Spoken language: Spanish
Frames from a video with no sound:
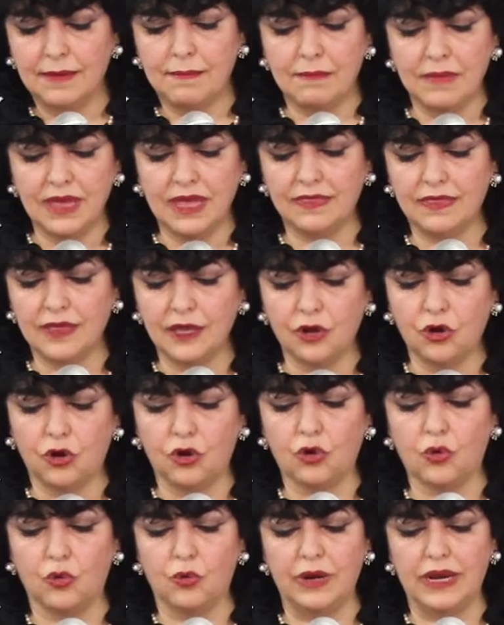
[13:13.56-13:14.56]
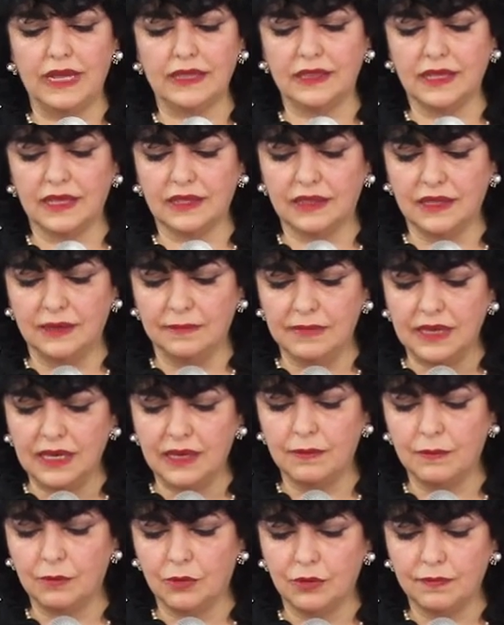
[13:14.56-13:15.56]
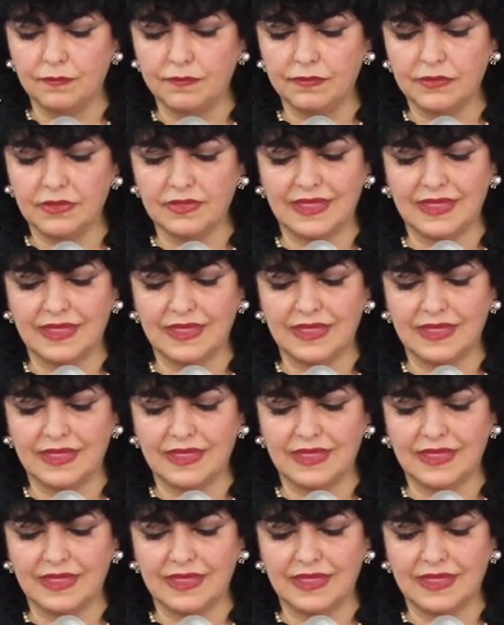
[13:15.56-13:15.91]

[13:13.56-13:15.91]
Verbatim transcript: médico cúrate a ti mismo,